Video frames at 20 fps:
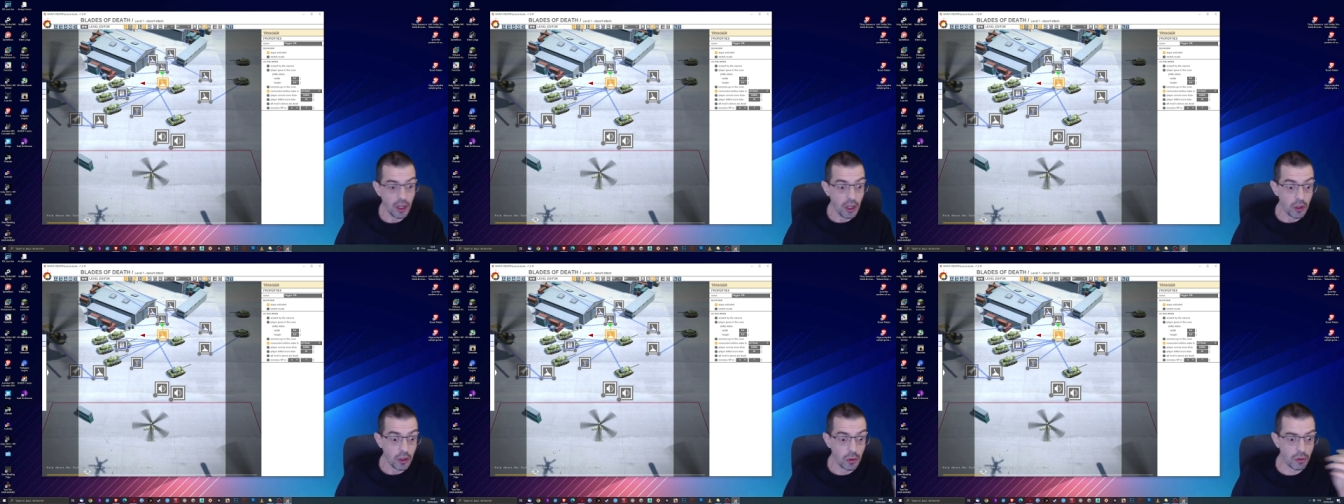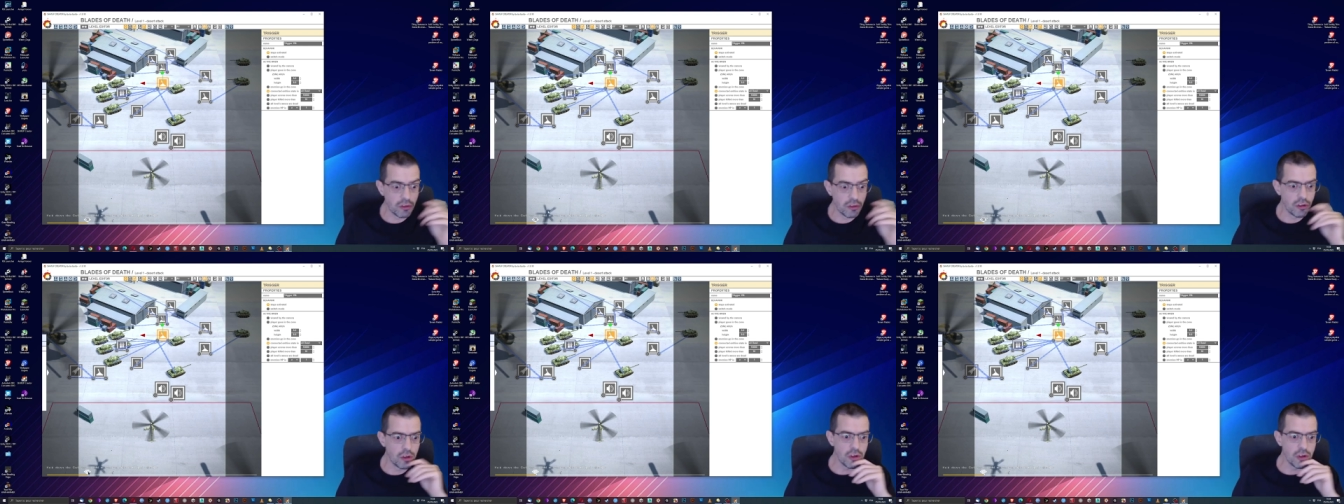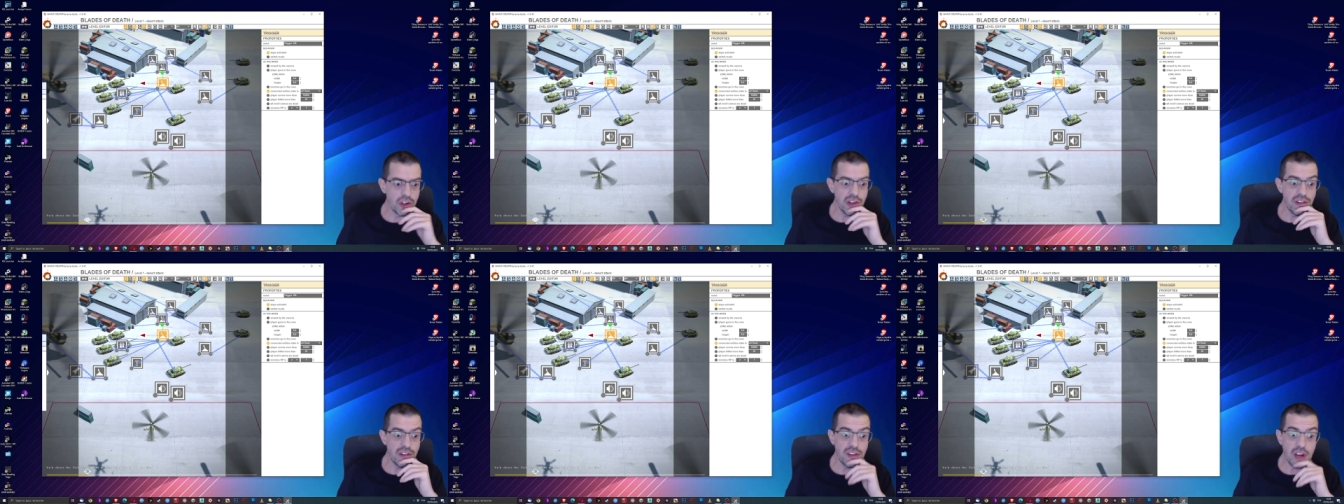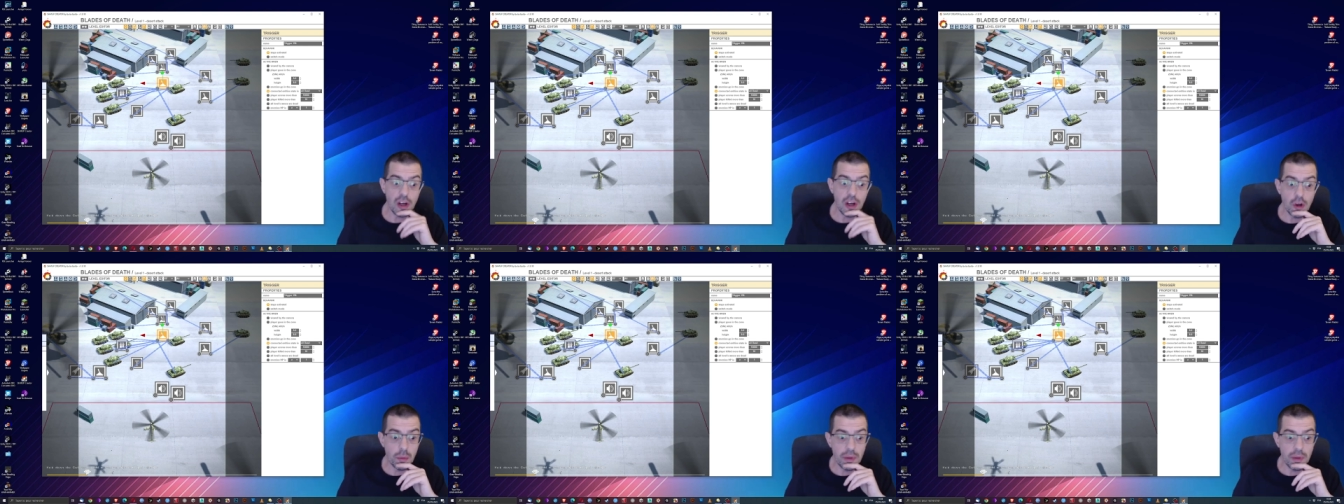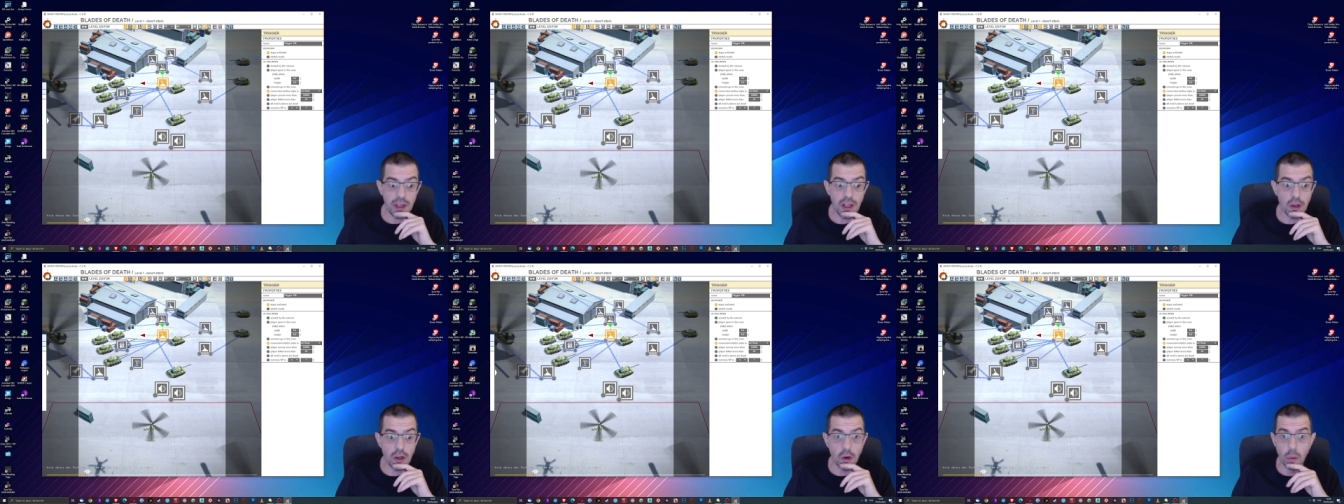Donc ce logiciel
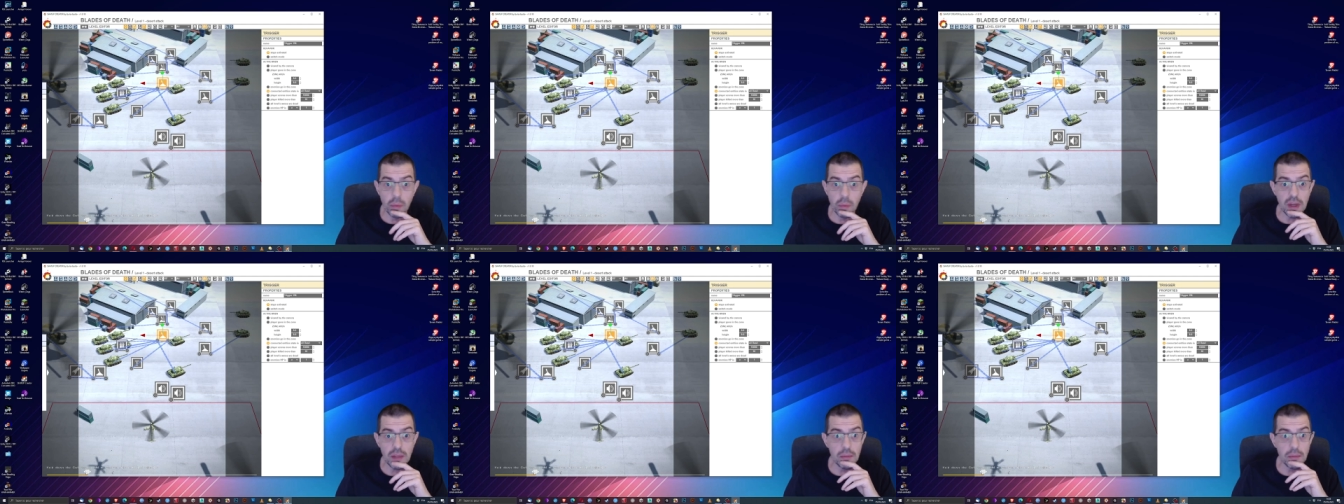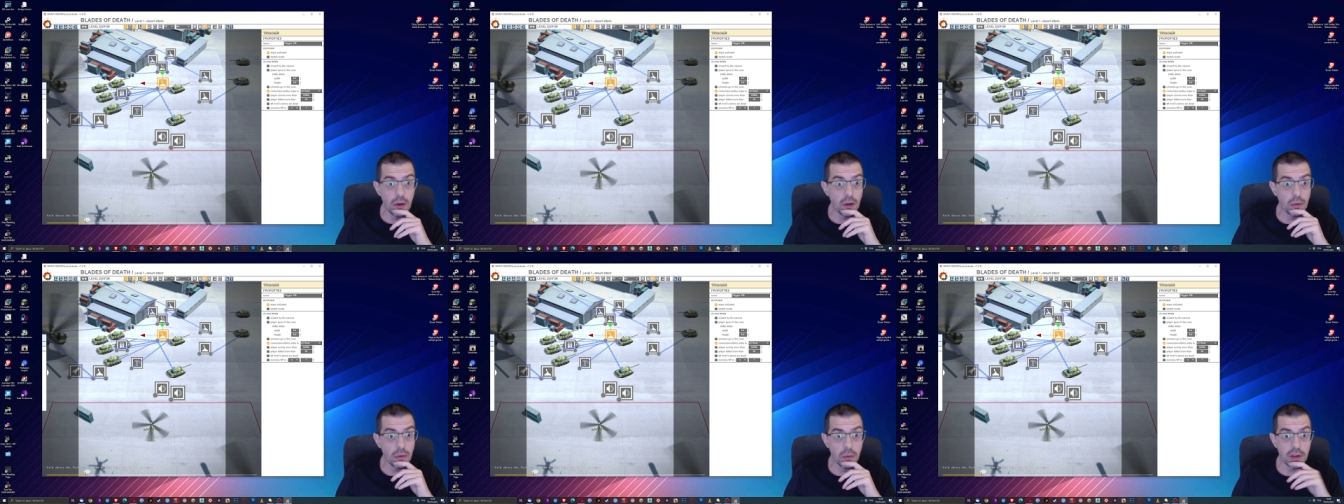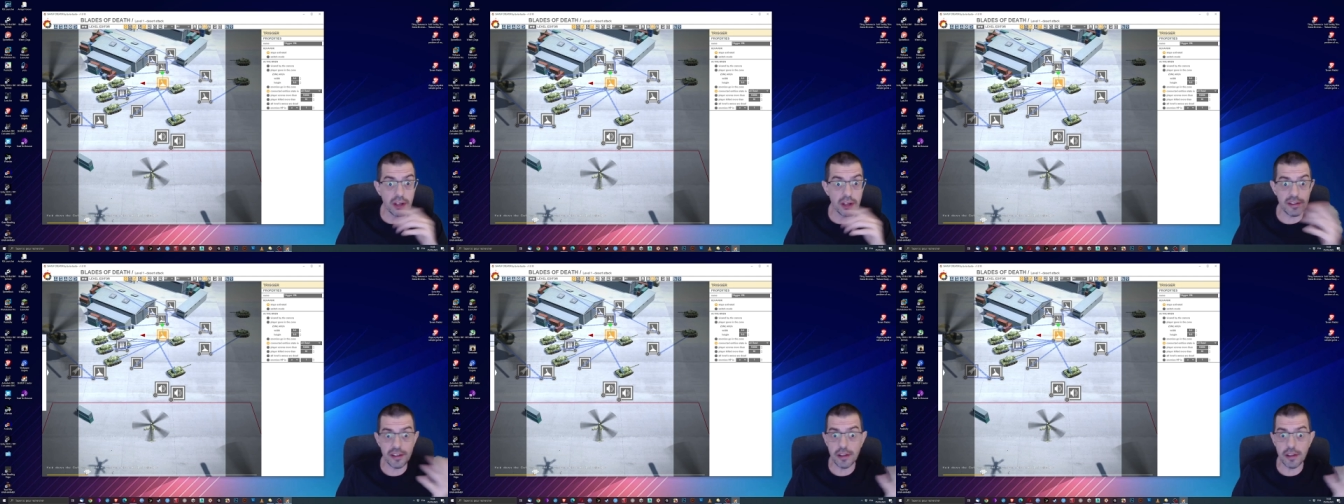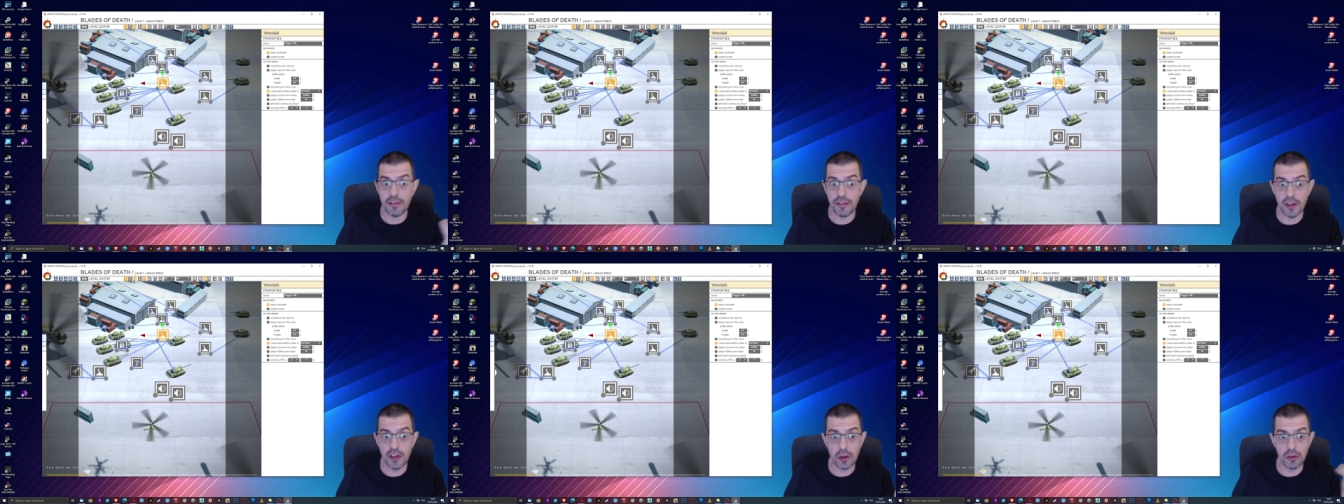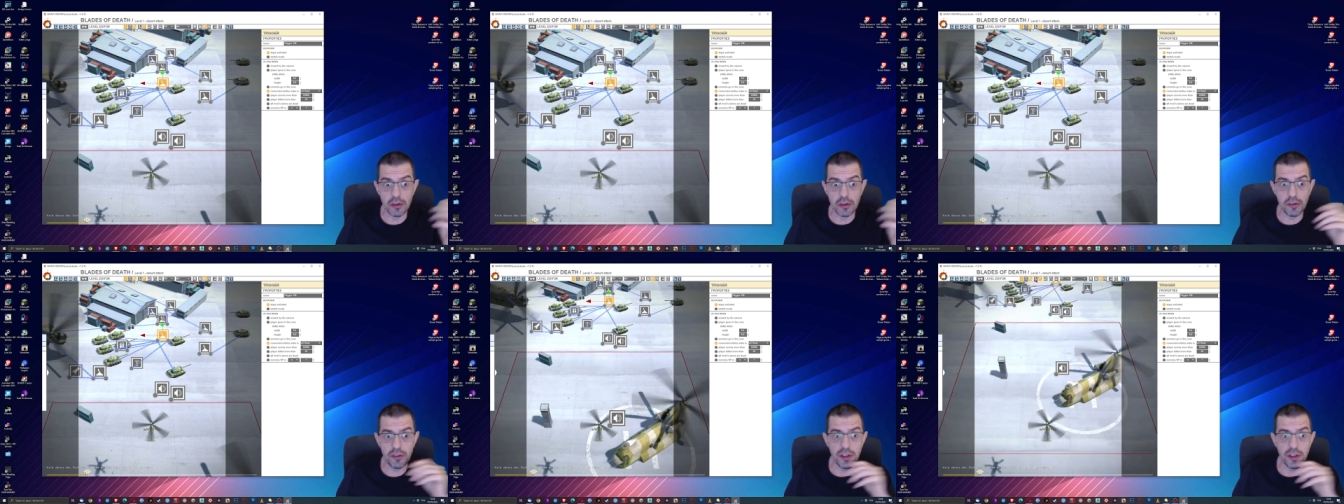obéit complètement donc à cette
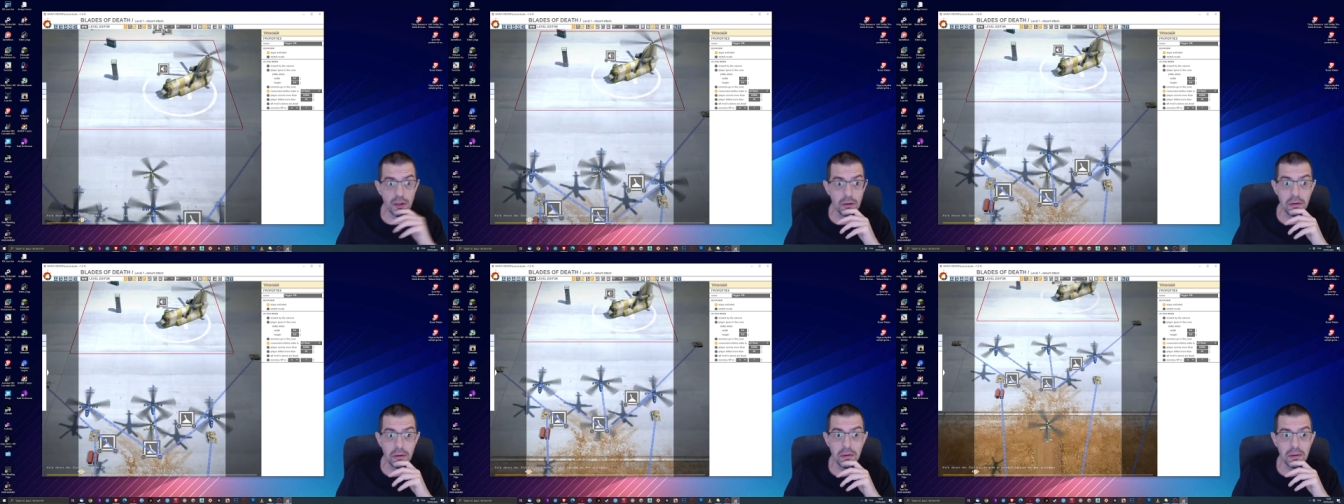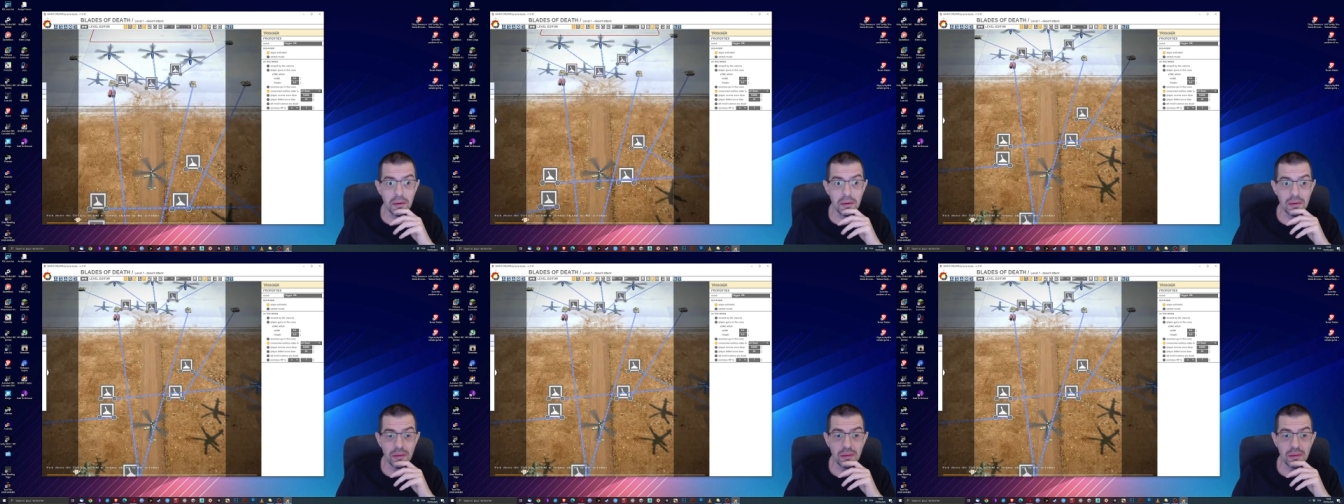philosophie de,